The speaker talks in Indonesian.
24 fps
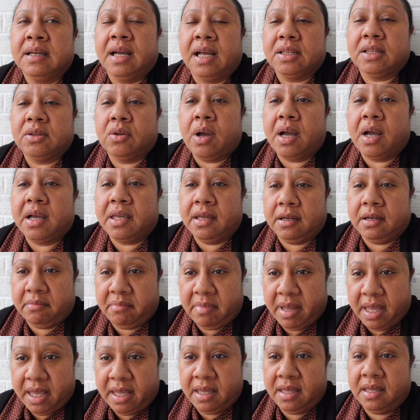atau akhir
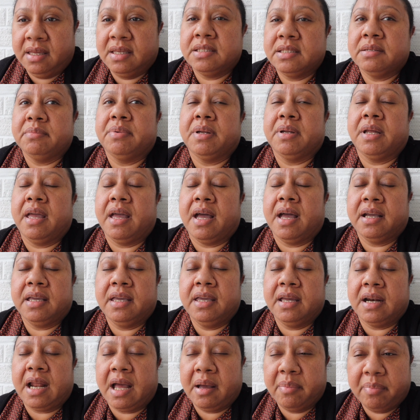Mei eh,
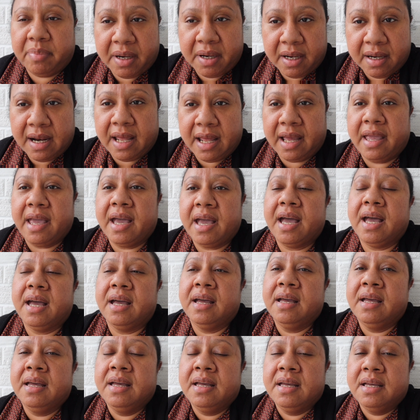akhir April lah ya
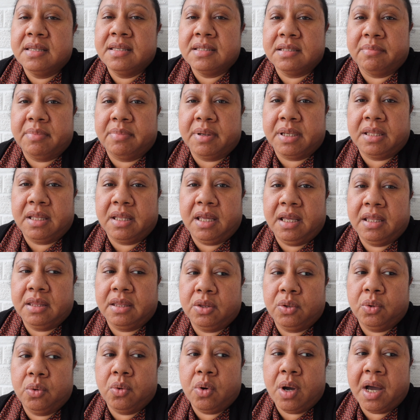seperti
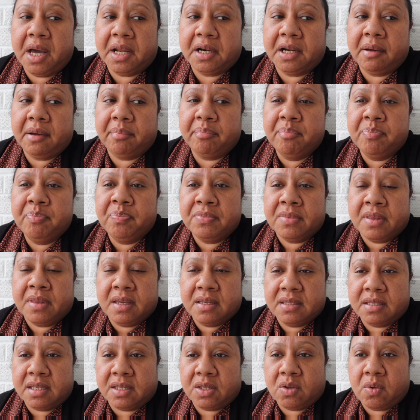itu harap
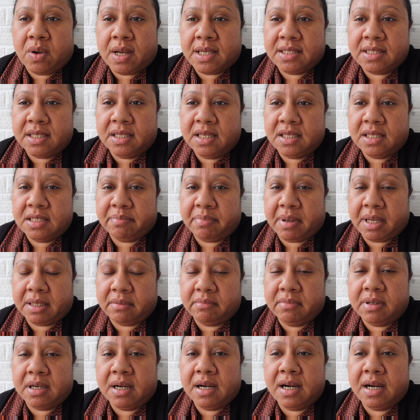situasi ini
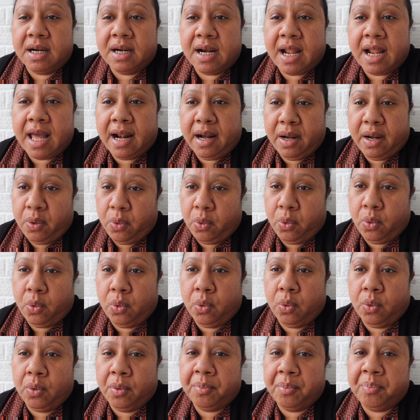cepat
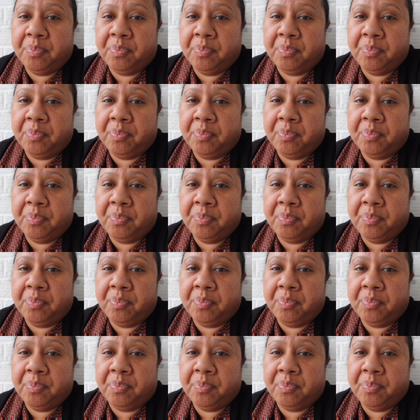berlalu